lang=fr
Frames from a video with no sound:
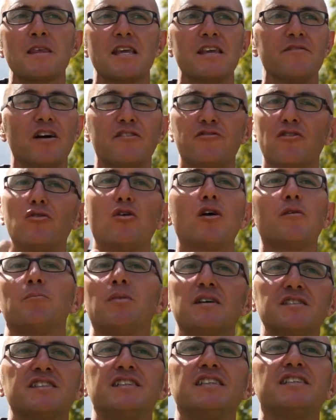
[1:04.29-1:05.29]
il va falloir
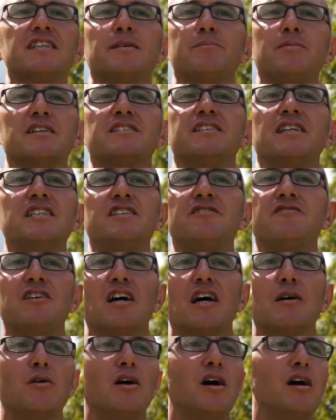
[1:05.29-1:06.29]
penser sa parcelle
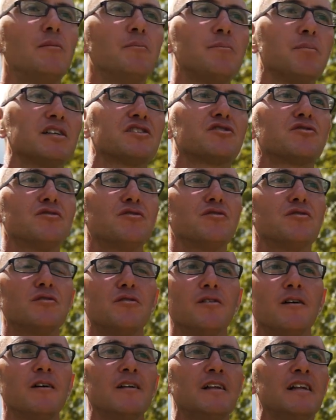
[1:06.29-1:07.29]
différemment parce
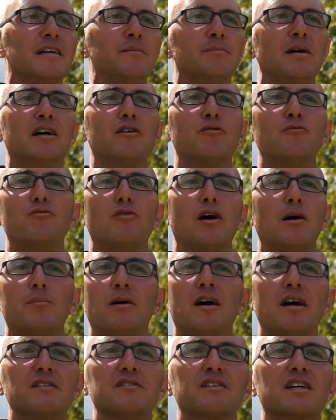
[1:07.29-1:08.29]
que ben, on ne pourra
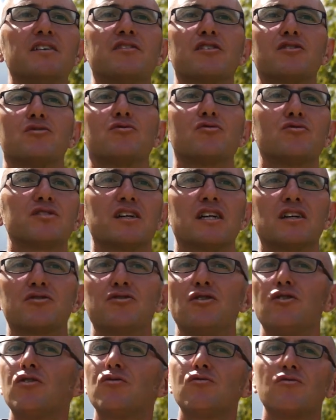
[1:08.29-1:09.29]
pas rentrer avec un gros
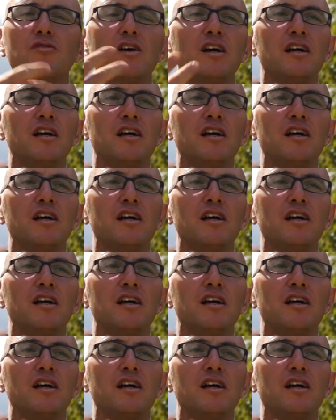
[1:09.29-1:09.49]
tracteur.